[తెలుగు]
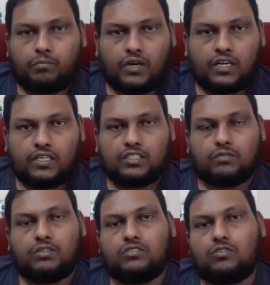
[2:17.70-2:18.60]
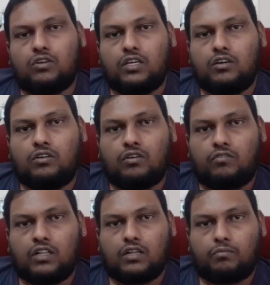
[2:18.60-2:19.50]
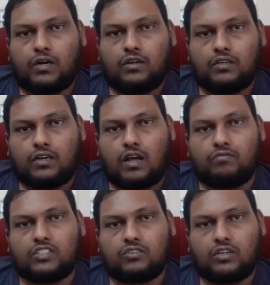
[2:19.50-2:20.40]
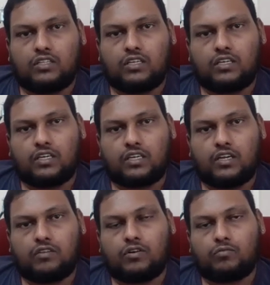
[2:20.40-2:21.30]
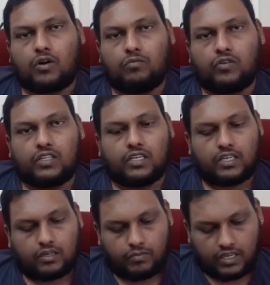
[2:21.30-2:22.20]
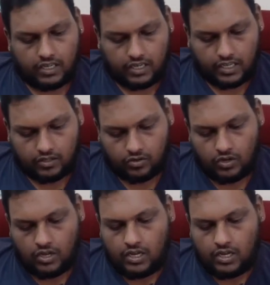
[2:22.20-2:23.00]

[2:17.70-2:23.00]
ఎప్పుడైనా డిస్టర్బెన్స్తో రీలోడ్ అవ్వాలి తప్ప ర్యామ్ విషయంలో అయితే కనుక ఎటువంటి ప్రాబ్లం అయితే కనుక మనకి లేదు